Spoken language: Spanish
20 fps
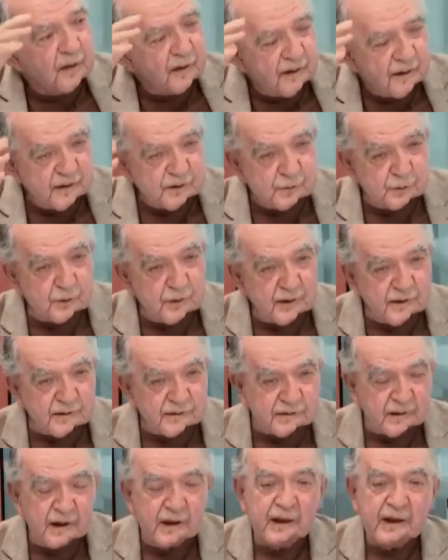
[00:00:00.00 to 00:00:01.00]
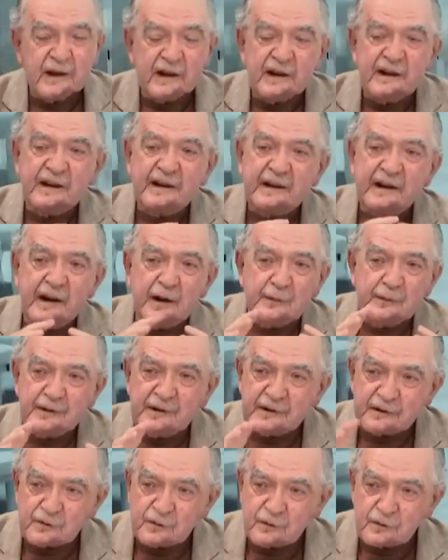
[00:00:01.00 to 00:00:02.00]
de la naturaleza.
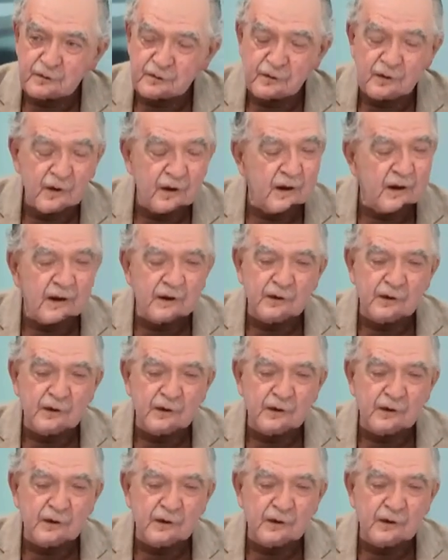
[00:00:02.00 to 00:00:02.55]
Grave error.